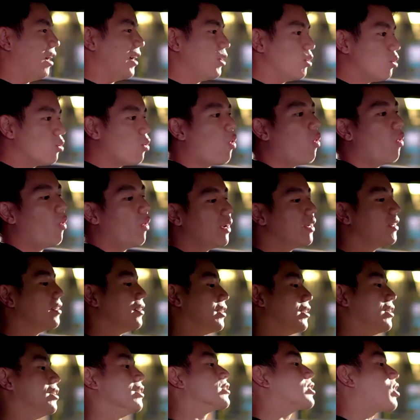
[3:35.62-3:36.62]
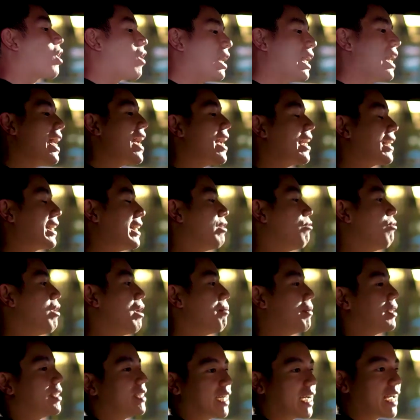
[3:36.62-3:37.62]
เฮ้ยทุกคนคือตอนแรกคิดว่า
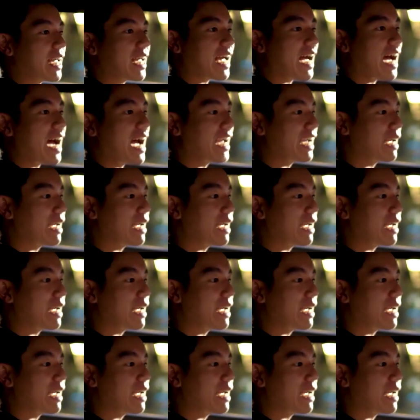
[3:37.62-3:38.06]
มันจะคล้า